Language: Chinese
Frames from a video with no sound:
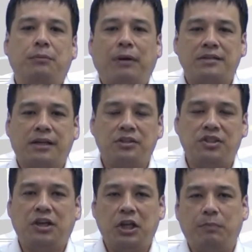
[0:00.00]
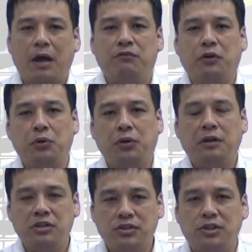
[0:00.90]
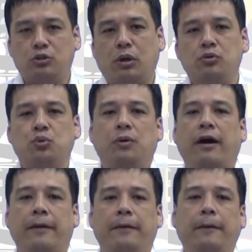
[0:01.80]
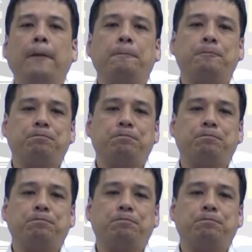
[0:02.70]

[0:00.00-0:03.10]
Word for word: 把这个解离百分率计算出来？好，